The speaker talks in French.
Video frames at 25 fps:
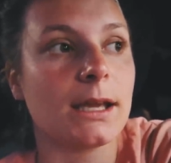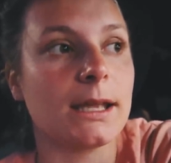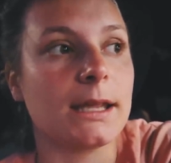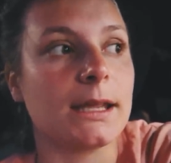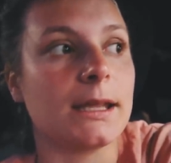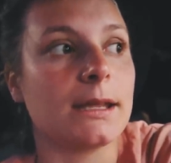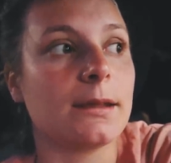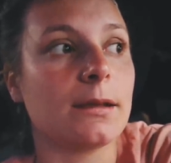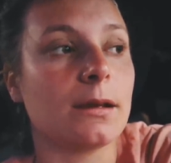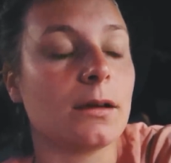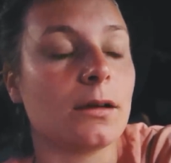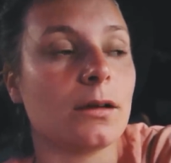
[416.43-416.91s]

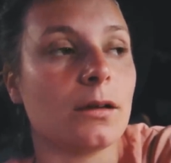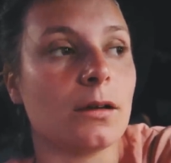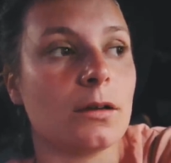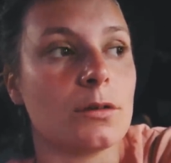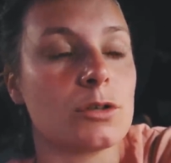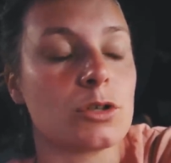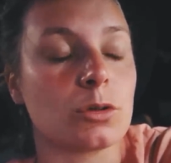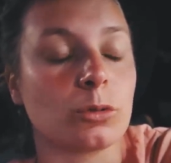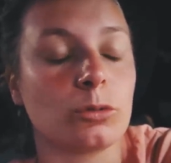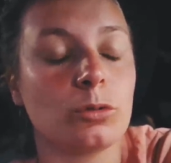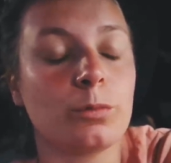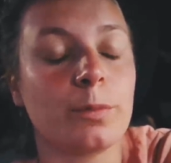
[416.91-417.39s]
et
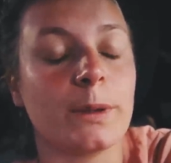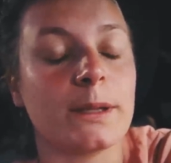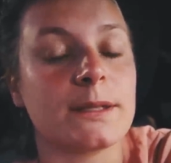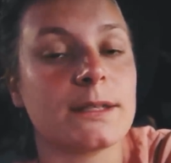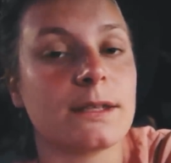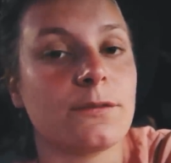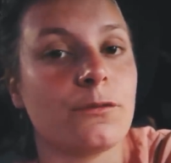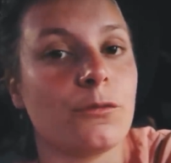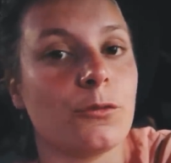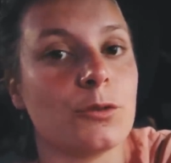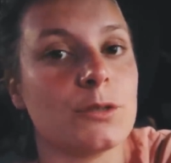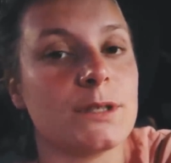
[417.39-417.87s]
euh, surtout
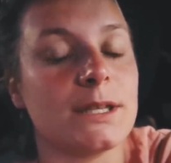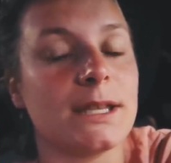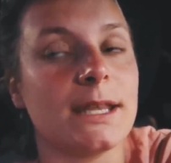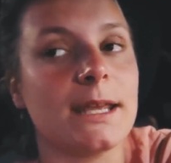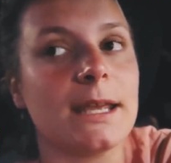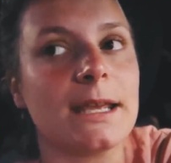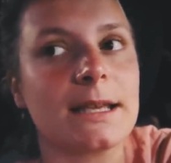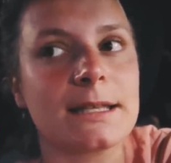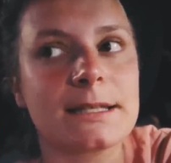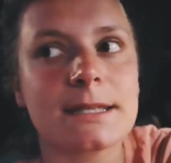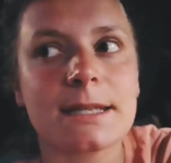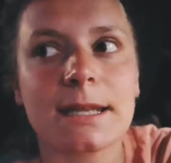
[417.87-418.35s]
parce qu'il faisait
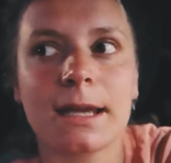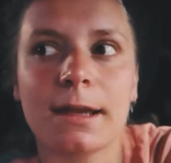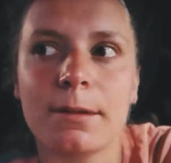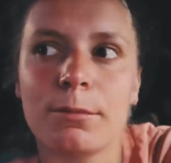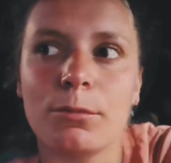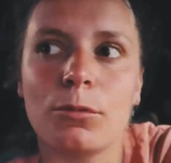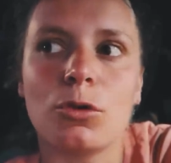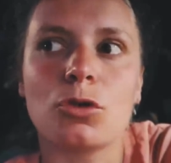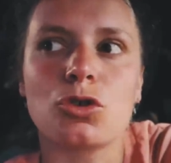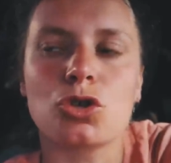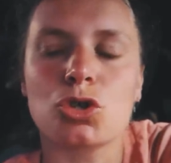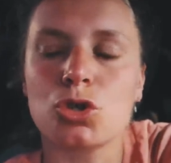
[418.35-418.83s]

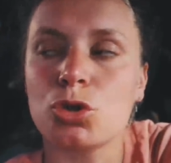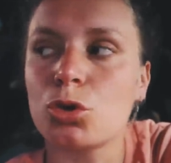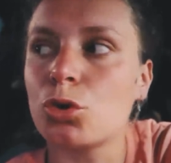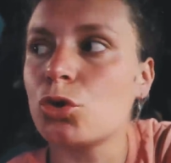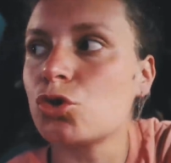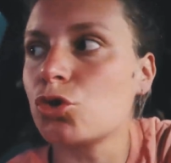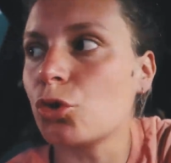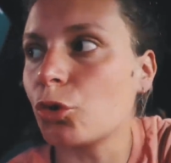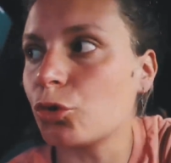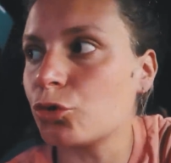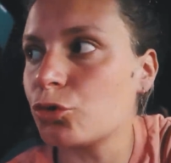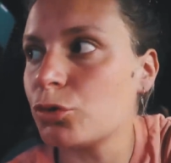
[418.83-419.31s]
extrêmement chaud
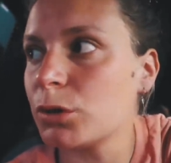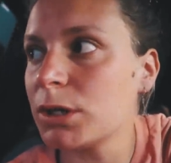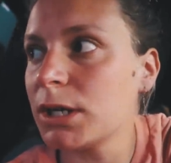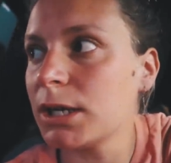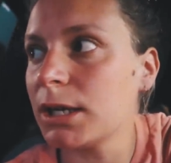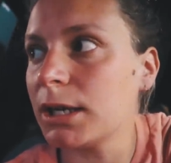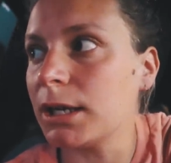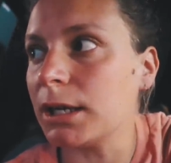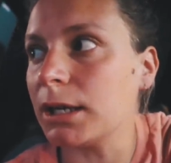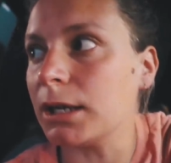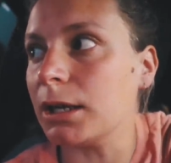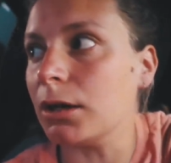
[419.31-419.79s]

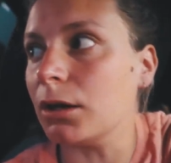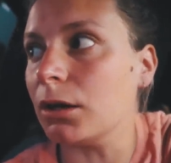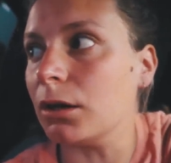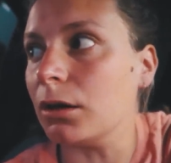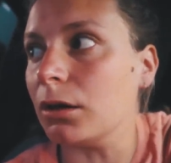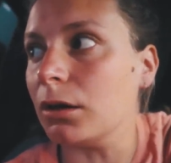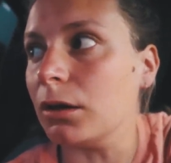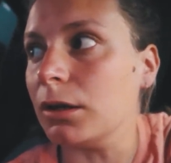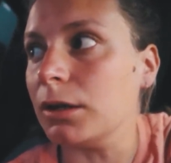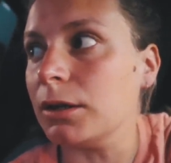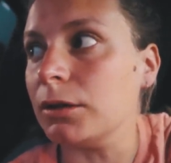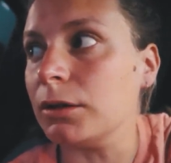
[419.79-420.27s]
aujourd'hui et,
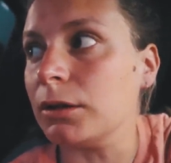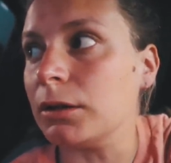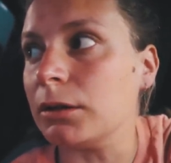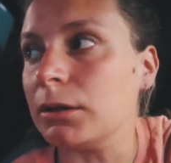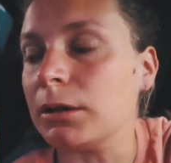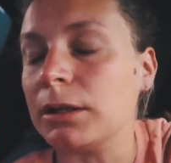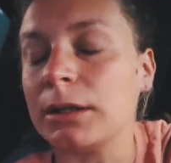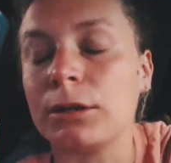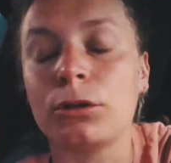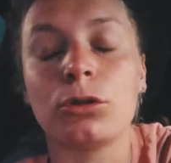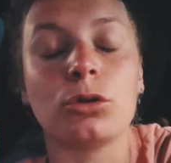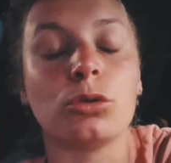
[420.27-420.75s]

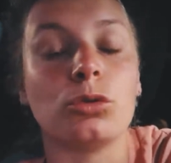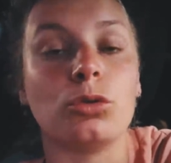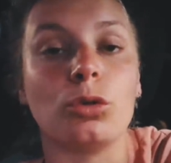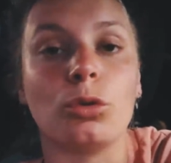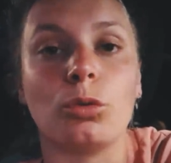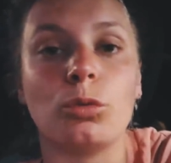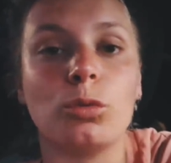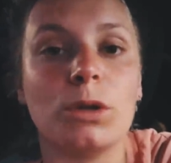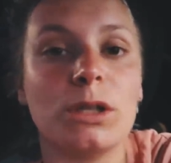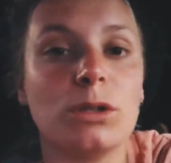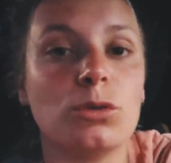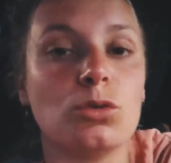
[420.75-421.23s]
euh, que de
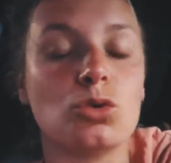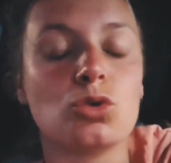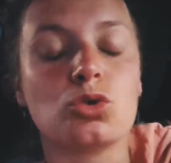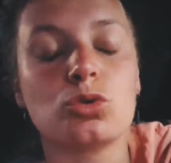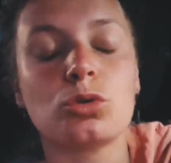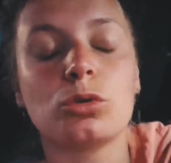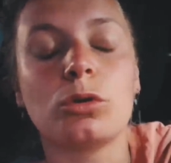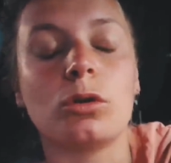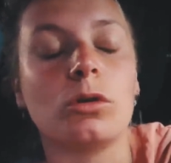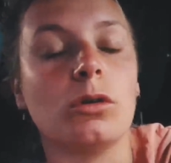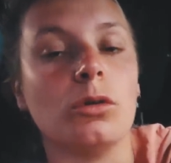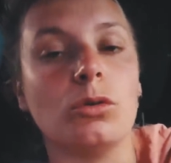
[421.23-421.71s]
rouler deux
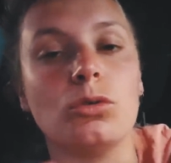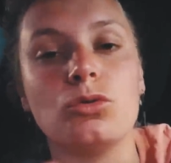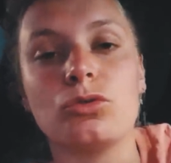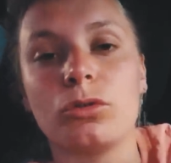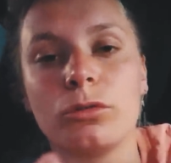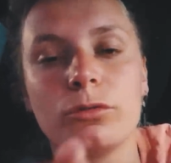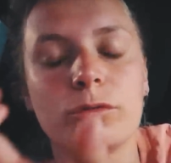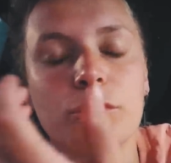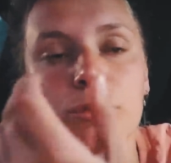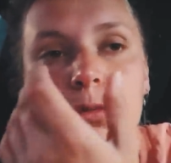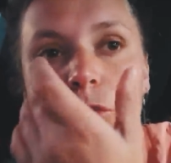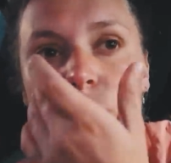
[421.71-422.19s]
jours euh,
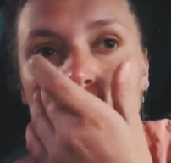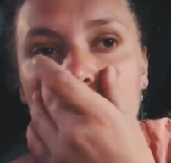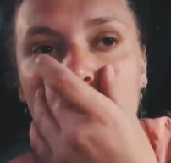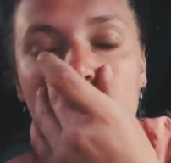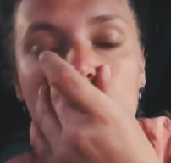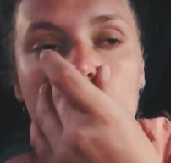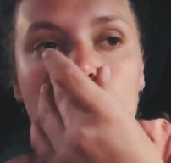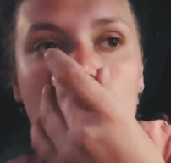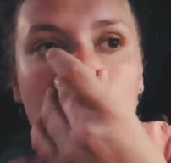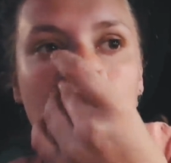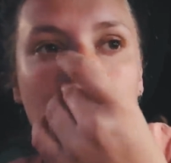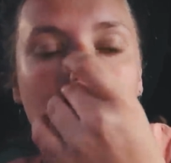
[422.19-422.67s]
aujourd'hui ou
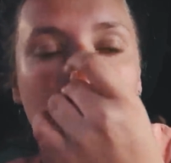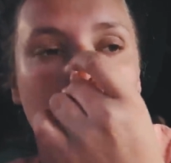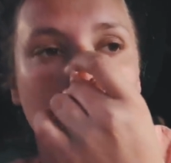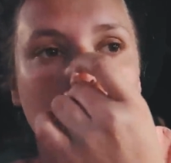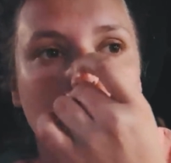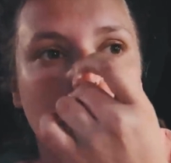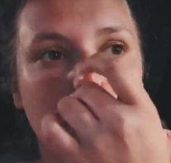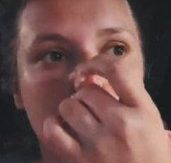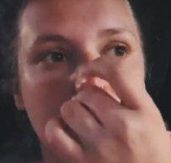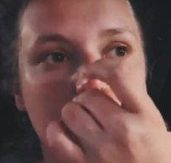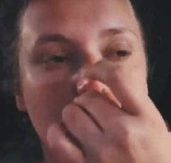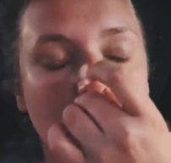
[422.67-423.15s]
demain
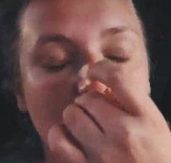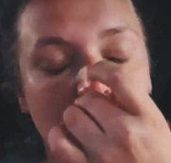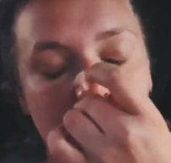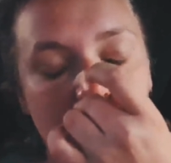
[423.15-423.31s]
ça